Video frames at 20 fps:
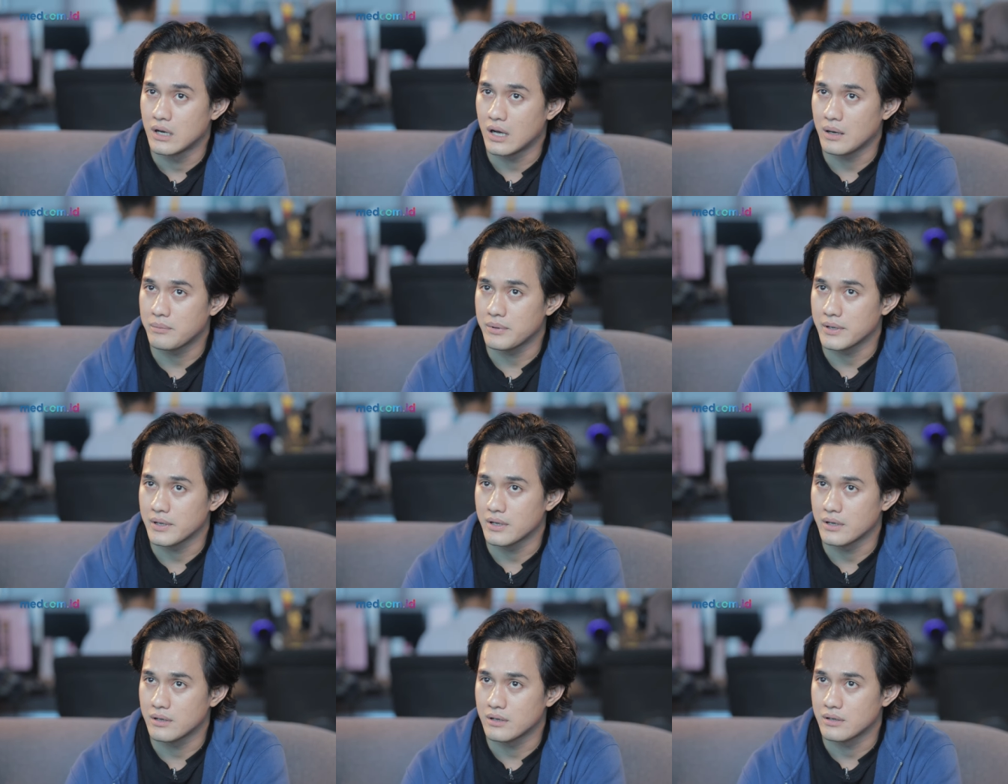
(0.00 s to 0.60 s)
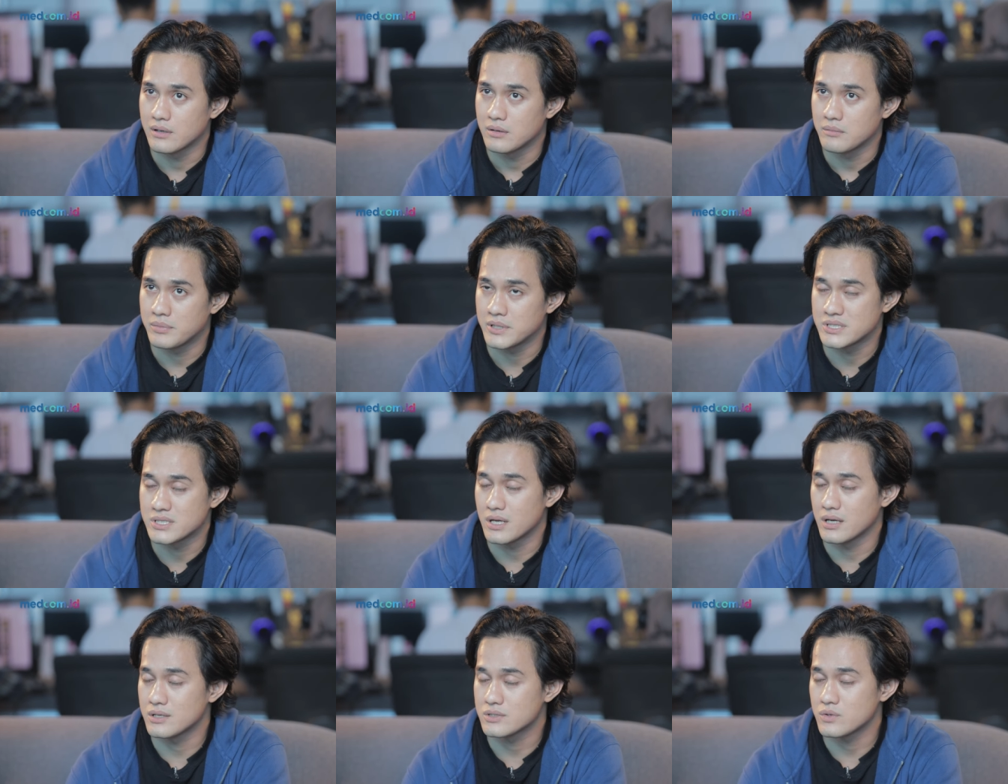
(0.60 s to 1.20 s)
apa ya
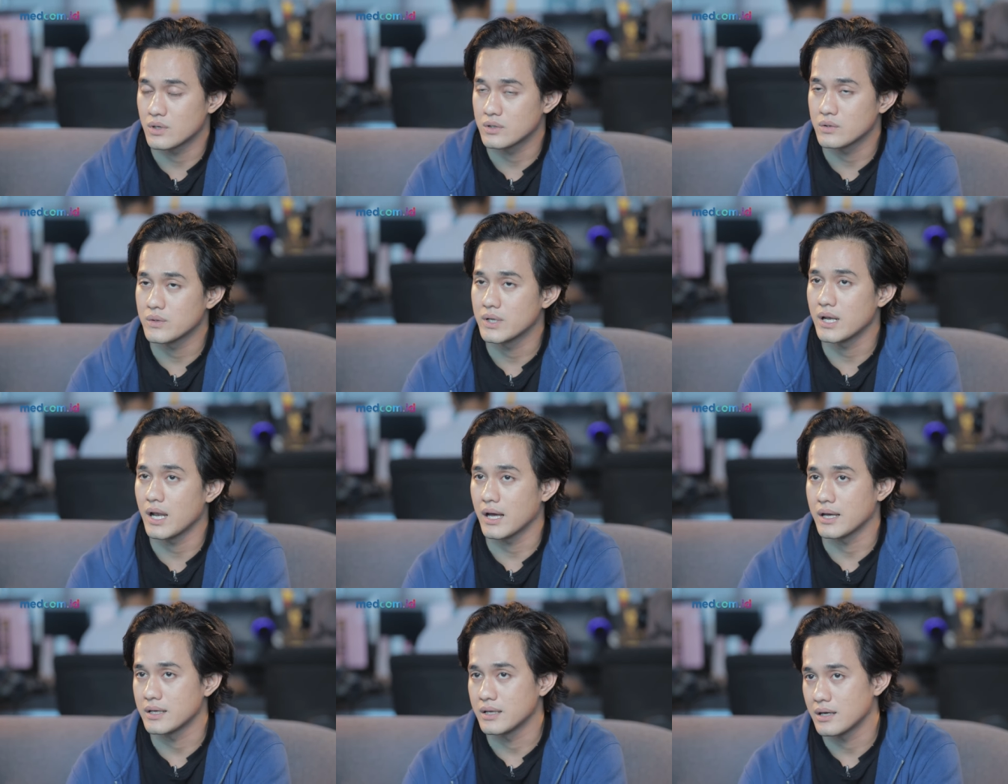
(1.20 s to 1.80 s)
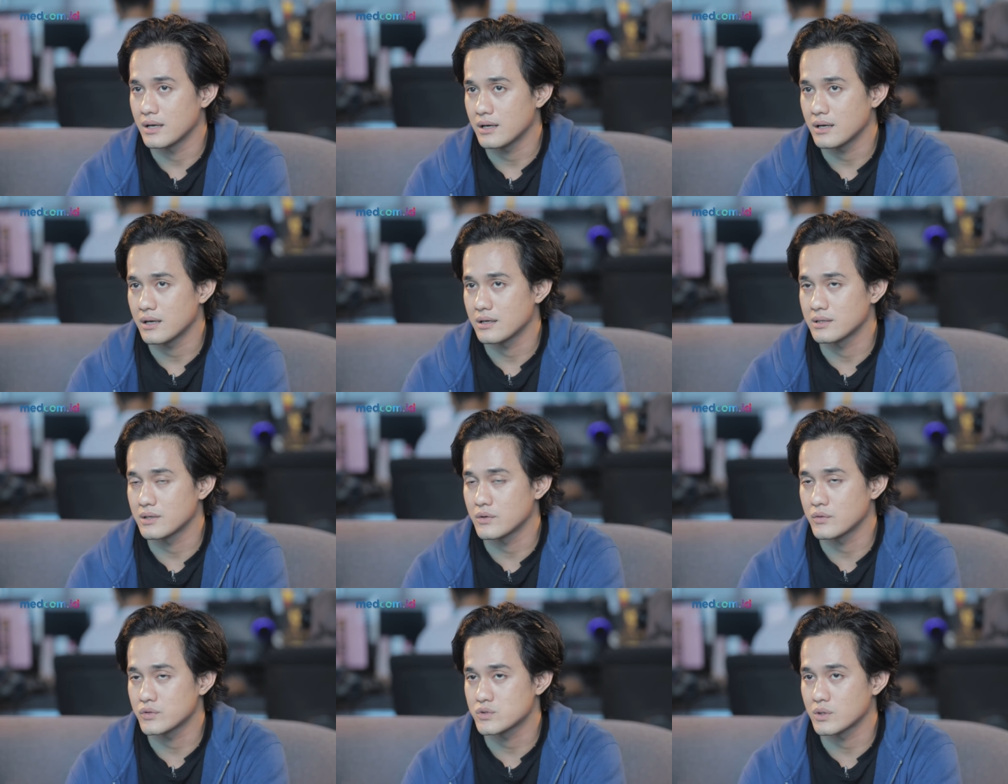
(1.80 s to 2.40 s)
penjaga suatu wilayah
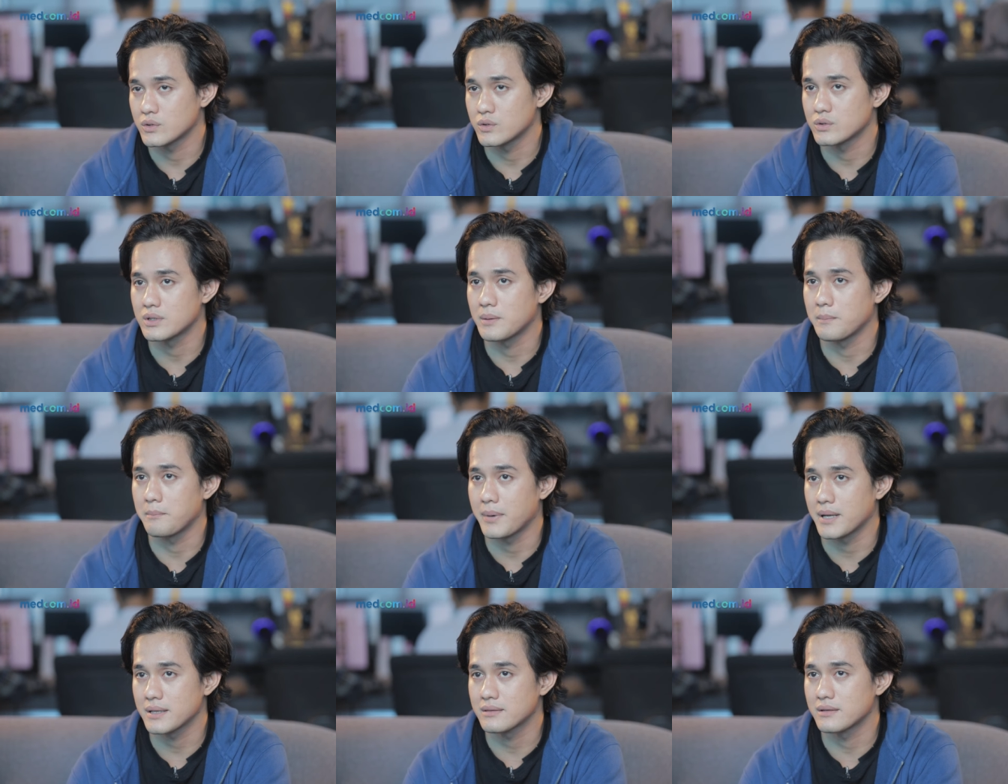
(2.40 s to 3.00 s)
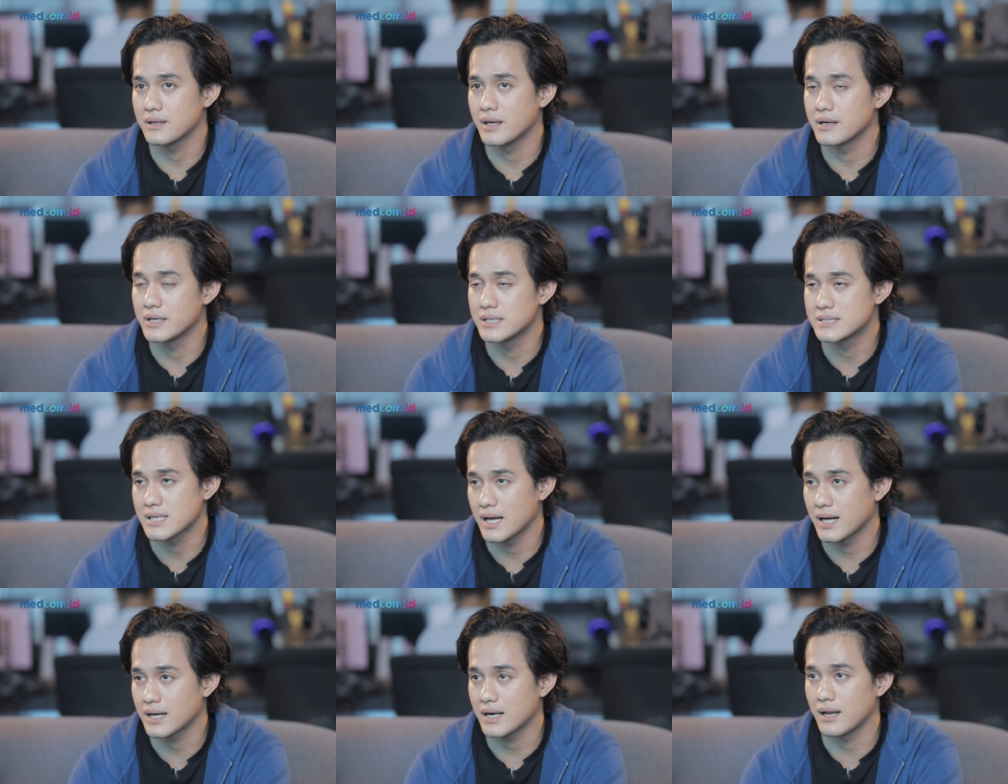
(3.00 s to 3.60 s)
atau suatu tempat yang
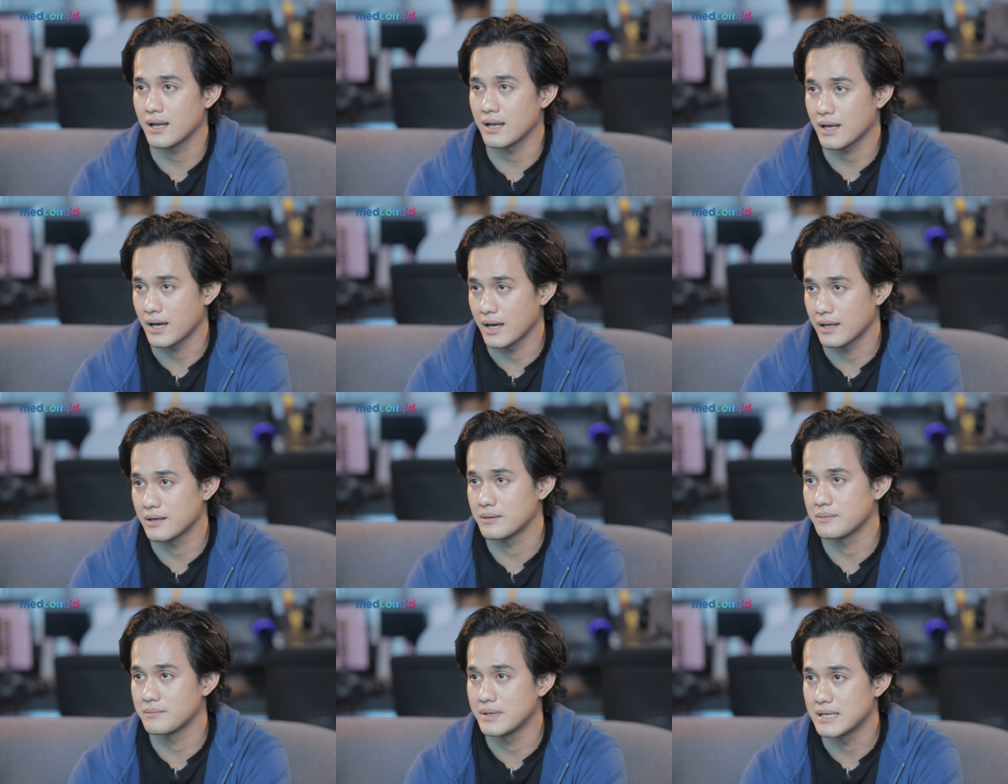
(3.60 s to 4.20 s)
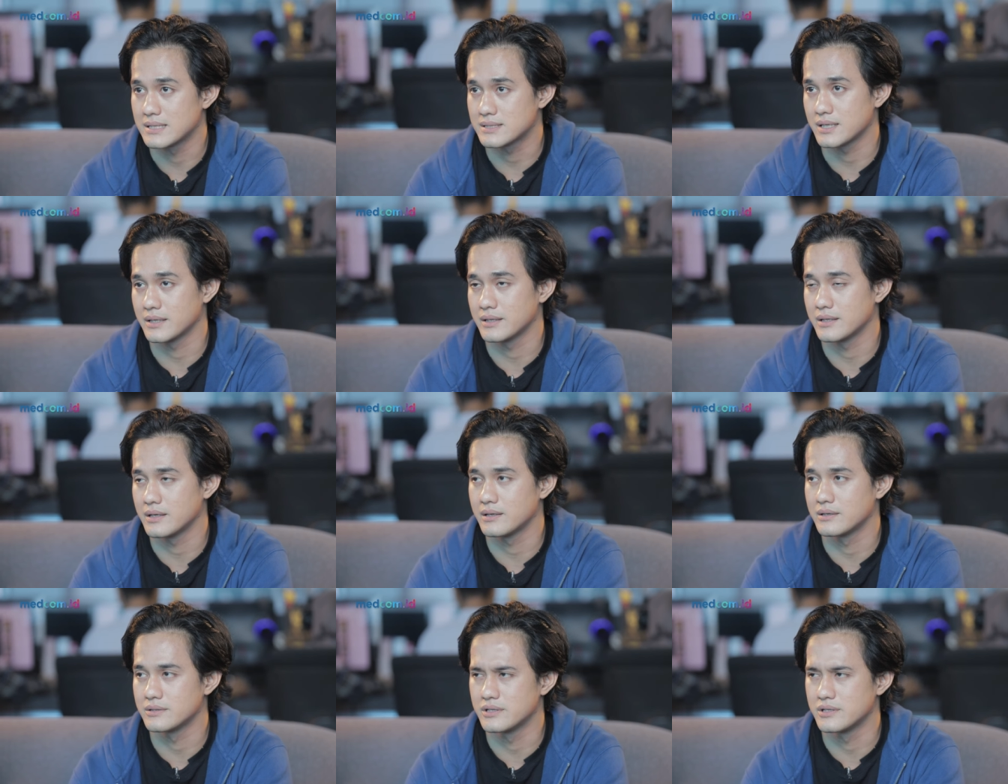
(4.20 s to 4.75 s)
disakralkan biasanya.